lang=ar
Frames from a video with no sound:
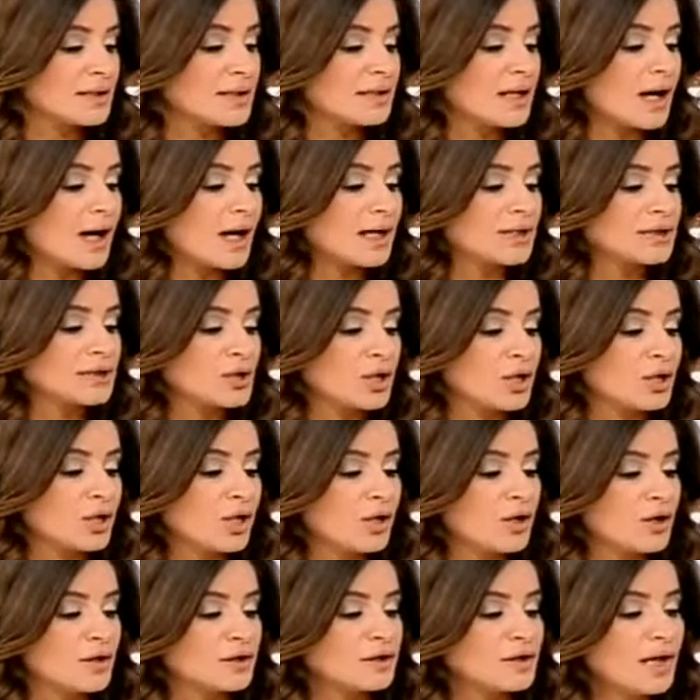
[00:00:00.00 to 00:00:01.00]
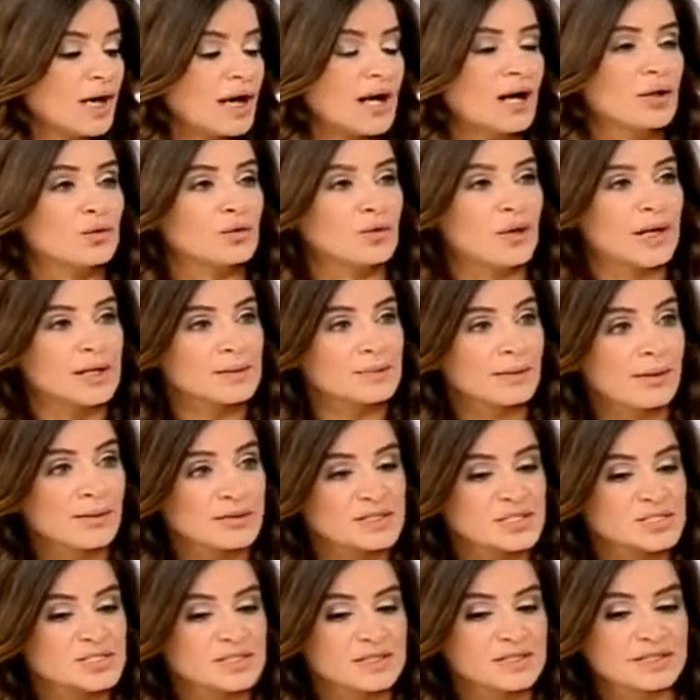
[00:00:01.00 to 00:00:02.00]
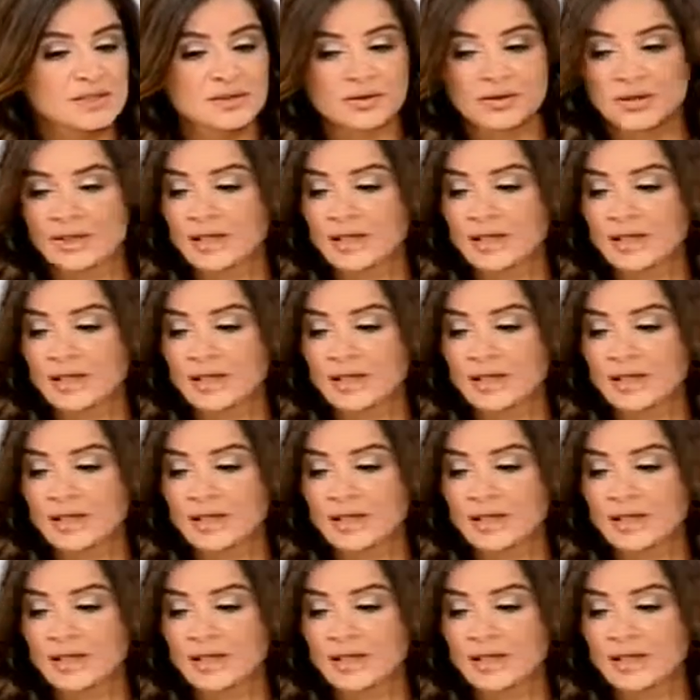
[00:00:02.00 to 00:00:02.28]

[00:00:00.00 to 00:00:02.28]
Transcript: الاي رول اون حقه 24